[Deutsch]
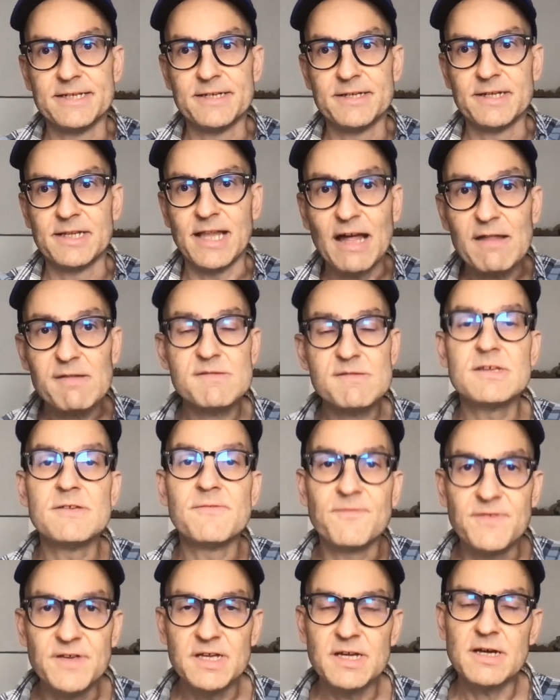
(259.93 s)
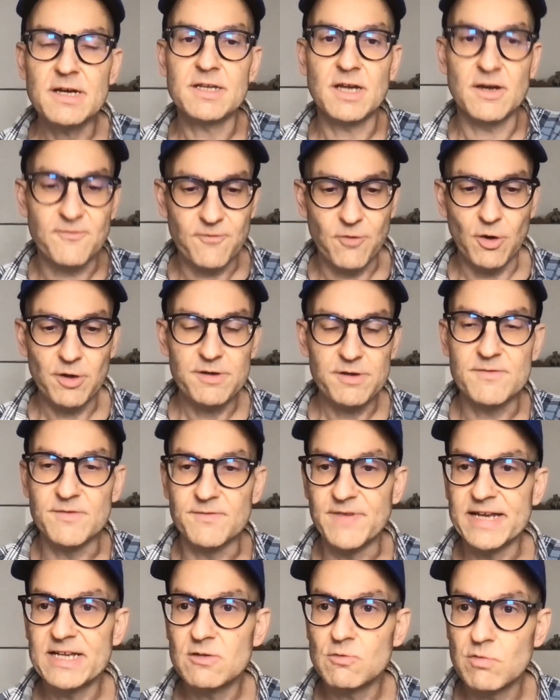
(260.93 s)
Lass die Finger davon,
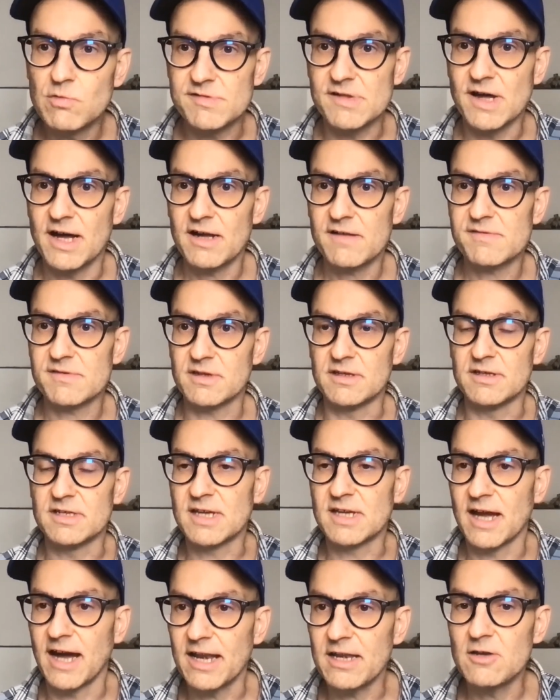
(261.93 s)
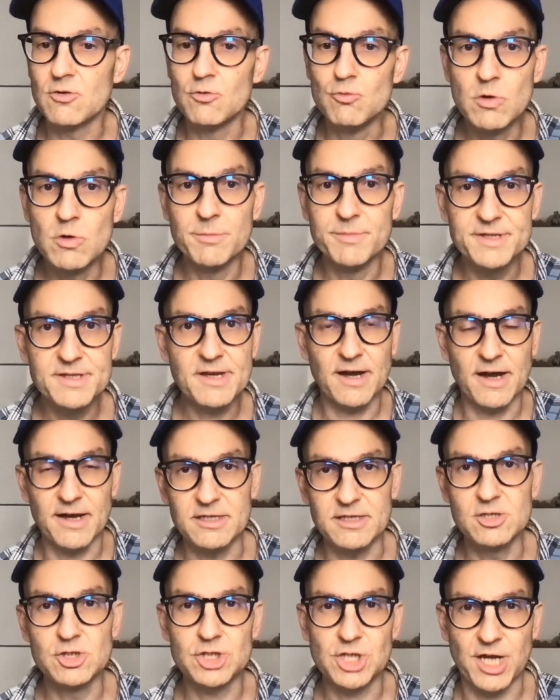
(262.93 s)
wenn du sagst, ich kann nur mit
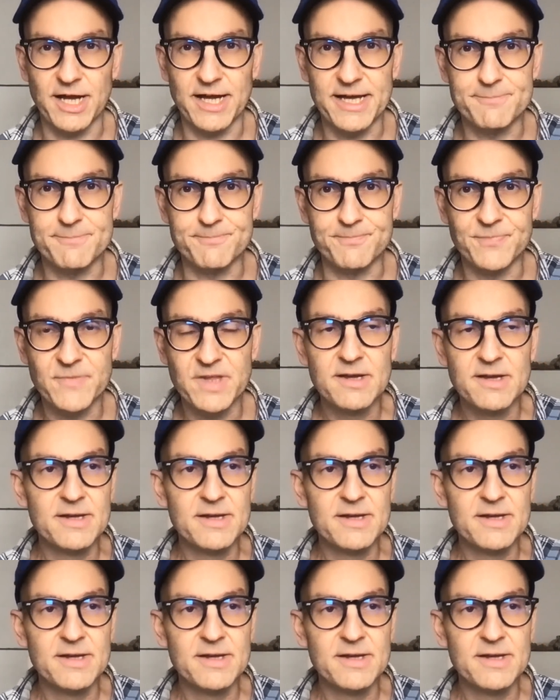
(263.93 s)
KI schreiben.